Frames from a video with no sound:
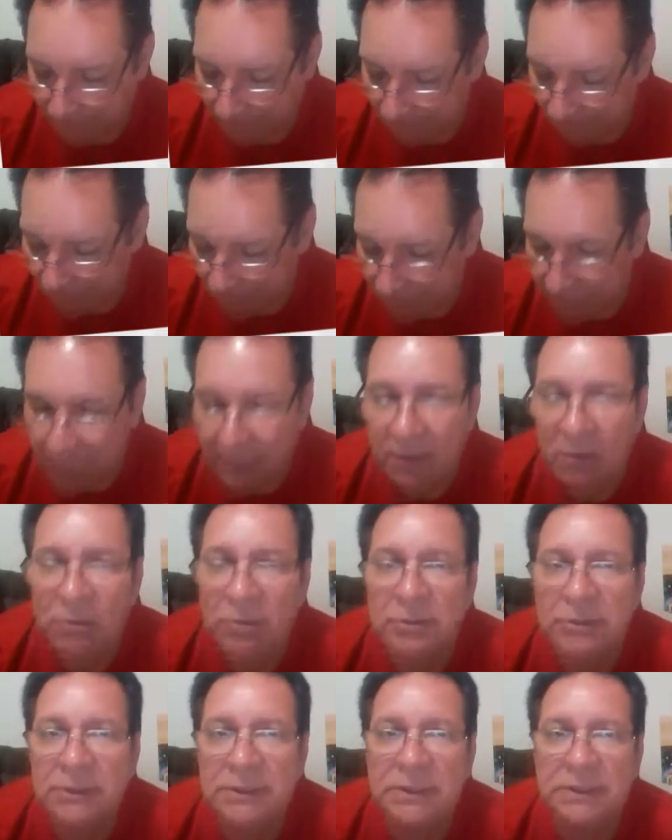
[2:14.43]
O que
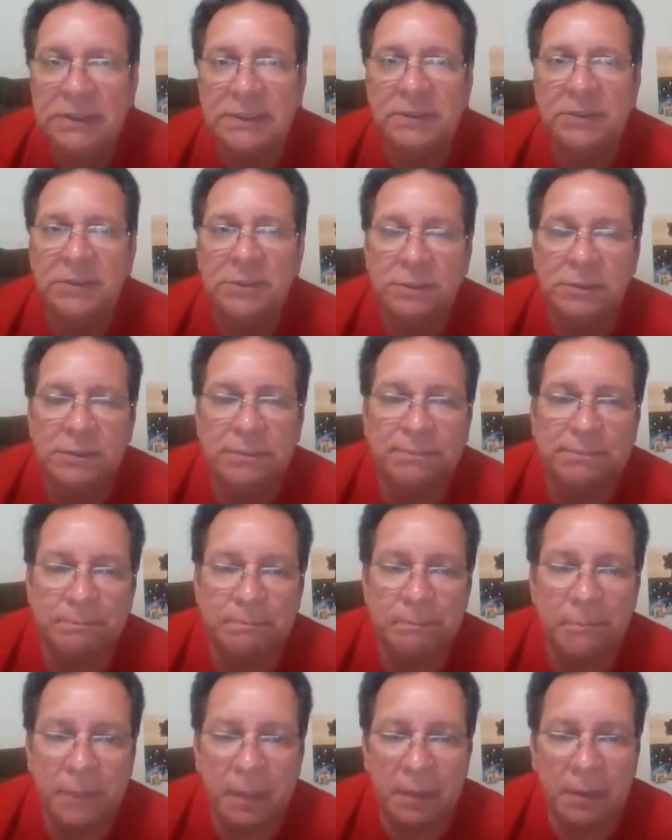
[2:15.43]
consiste
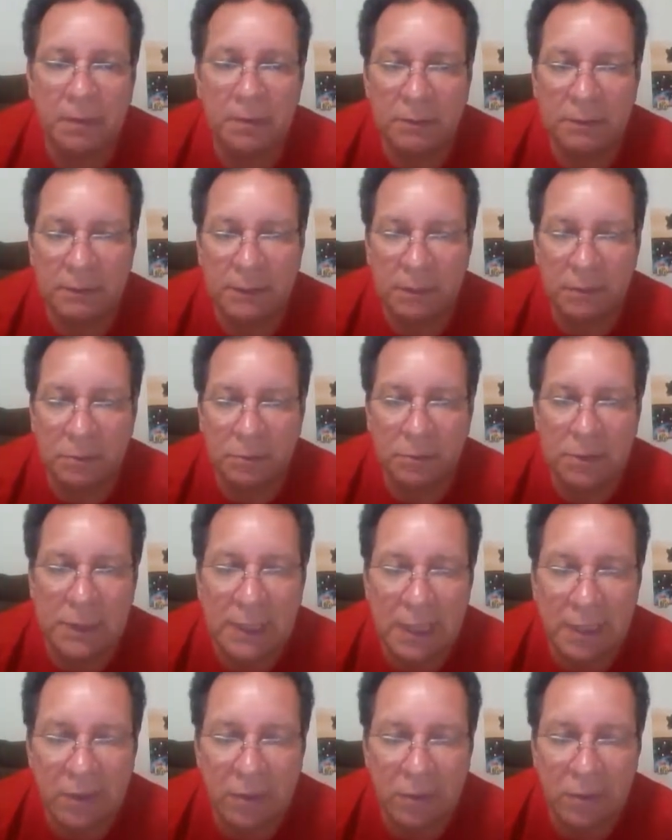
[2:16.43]
então o
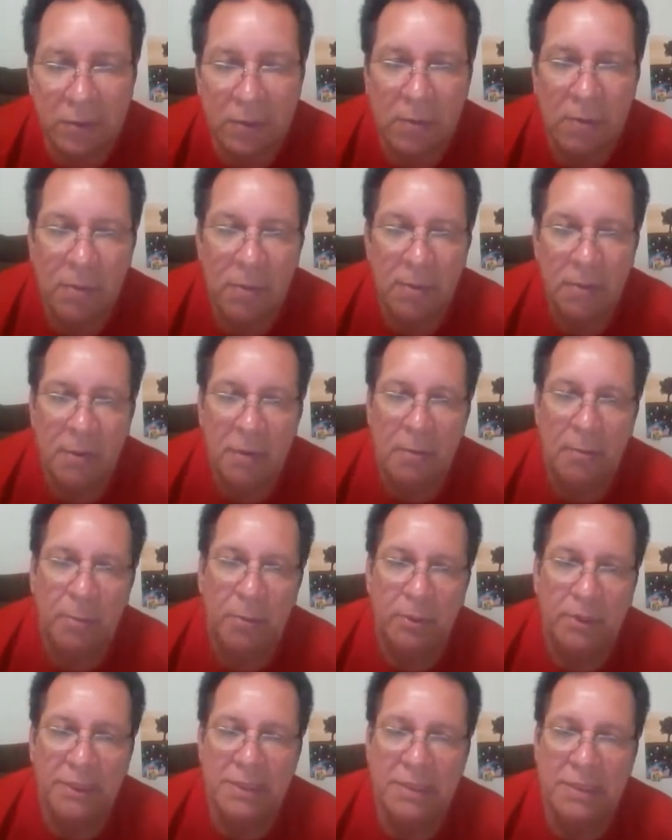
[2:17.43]
Lego
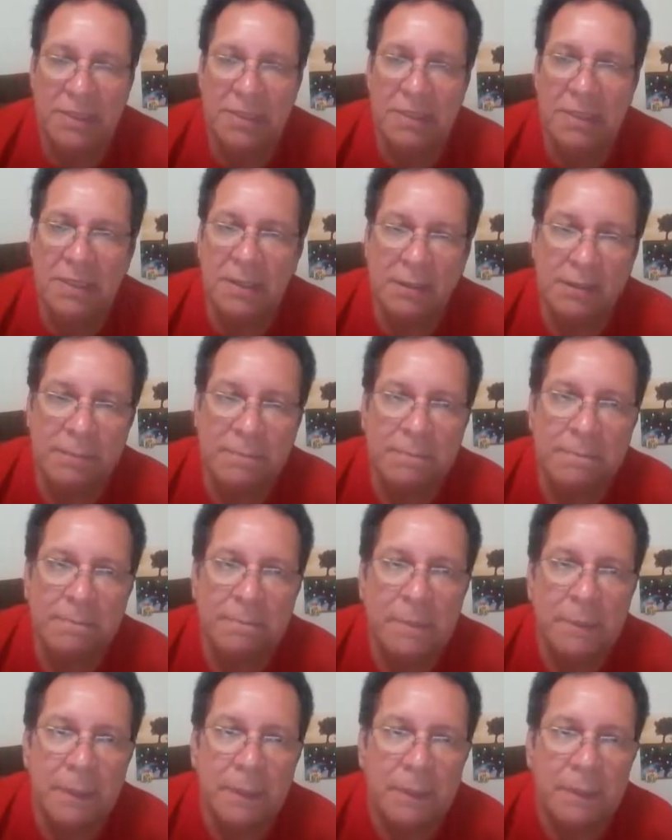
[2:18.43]
Poesia
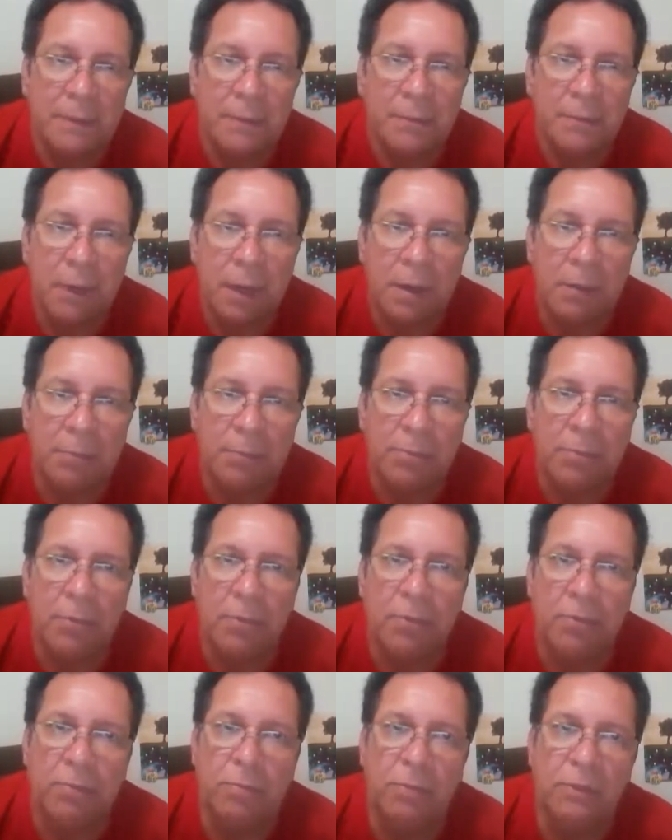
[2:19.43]

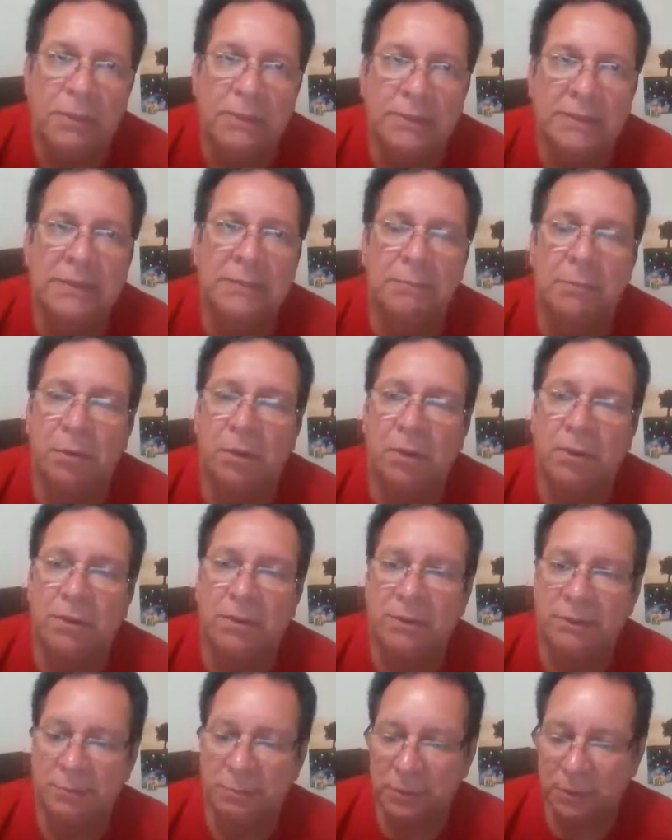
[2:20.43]
ou Poesia em
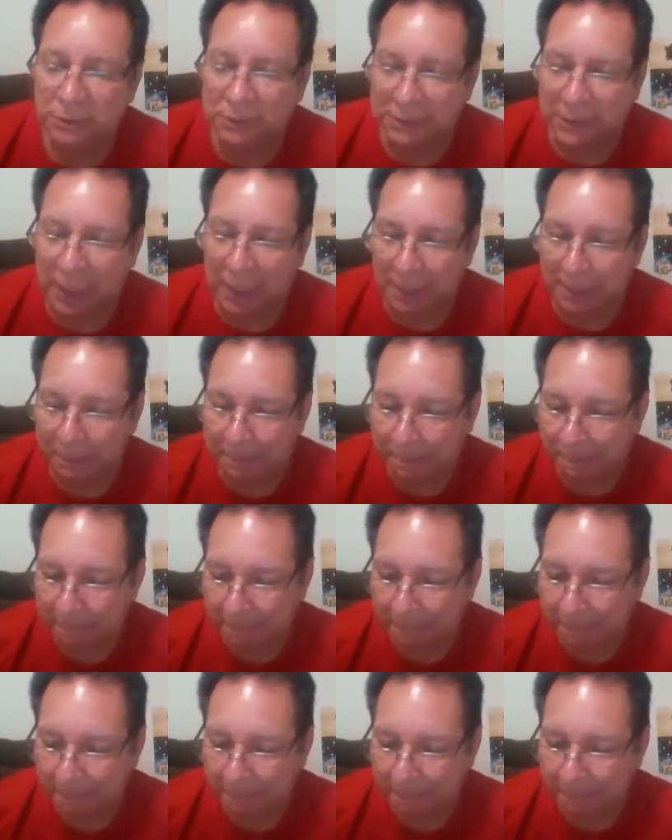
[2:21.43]
Blocos de Montar?